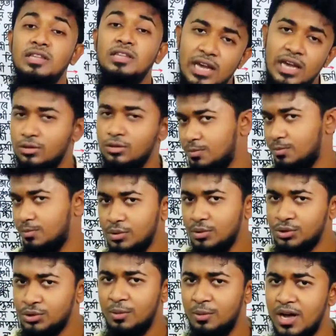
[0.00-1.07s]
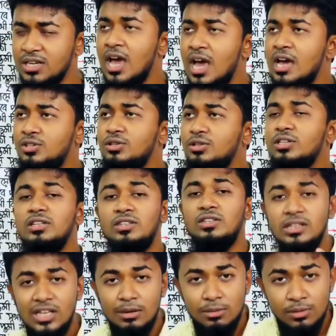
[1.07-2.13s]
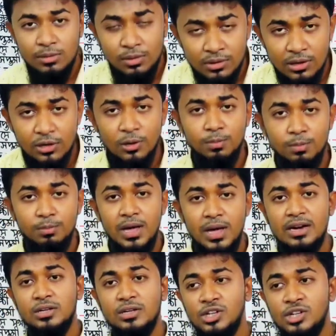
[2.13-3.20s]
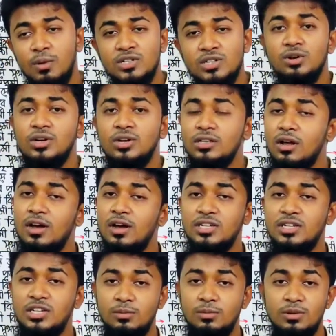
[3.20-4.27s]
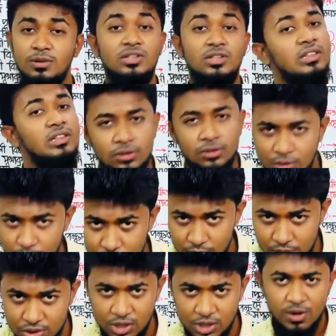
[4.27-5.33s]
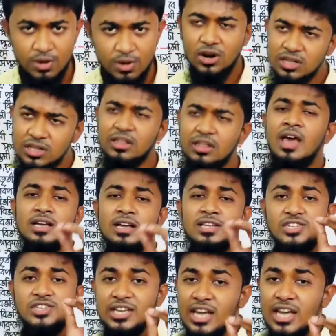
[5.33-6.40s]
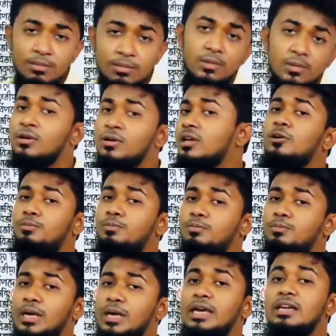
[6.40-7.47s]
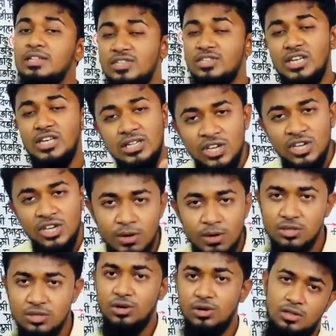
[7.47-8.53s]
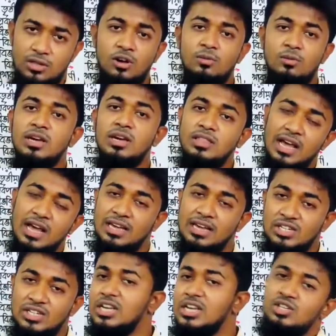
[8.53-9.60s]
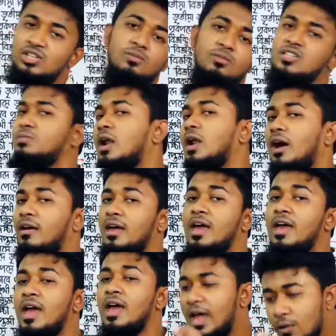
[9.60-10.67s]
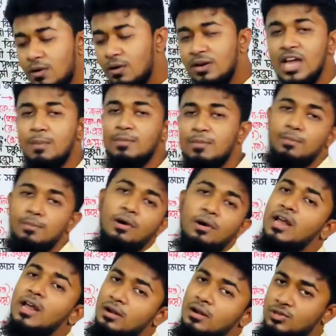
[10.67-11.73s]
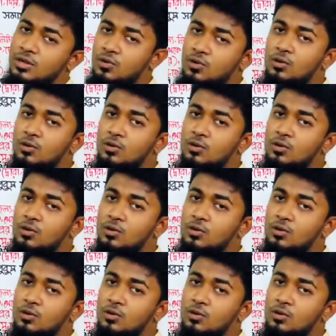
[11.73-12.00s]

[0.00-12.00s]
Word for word: তৎপুরুষ সমাস যদি তৃতীয়া বিভক্তি লোপ পেয়ে একটা সমাস গঠিত হয় সেটা হবে তৃতীয়া তৎপুরুষ সমাস অর্থাৎ যে বিভক্তি লোপ পেয়ে যে সমাস গঠিত হবে হবে তাকে সেই সমাস বলা হয় এগুলো নিয়ে আমরা পরে আলোচনা করব